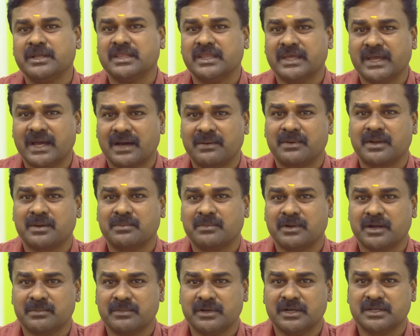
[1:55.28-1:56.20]
இதை
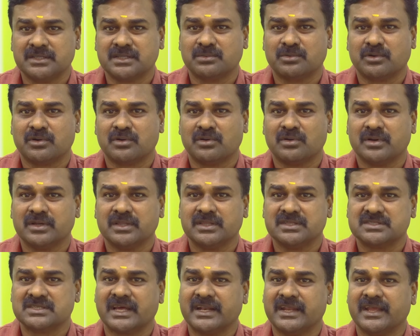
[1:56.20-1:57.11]
வியாபாரமாக நம்ம எடுத்துகிட்டு போகிறோம்
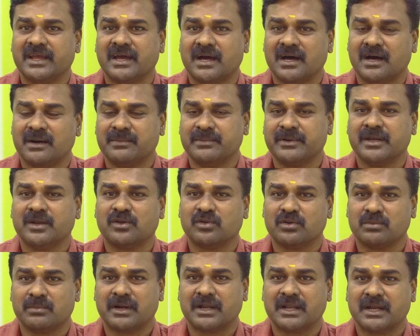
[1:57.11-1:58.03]
இது சரியா அப்படின்ற
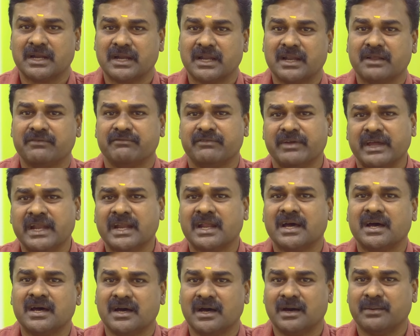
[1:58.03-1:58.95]
ஒரு மனநிலையில்
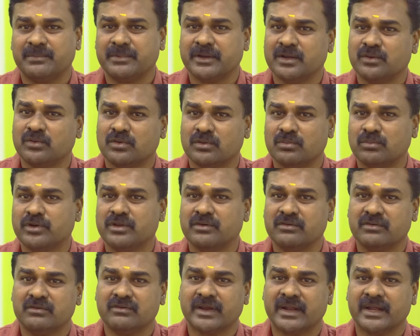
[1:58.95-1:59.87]
வேணாம் அப்படின்னு ஒரு
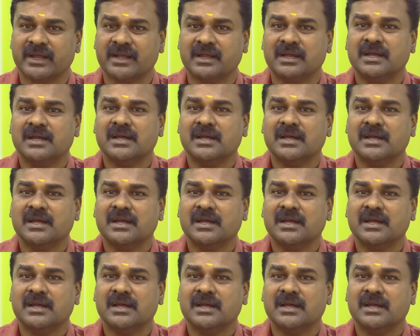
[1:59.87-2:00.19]
முடிவுக்கு வரேன்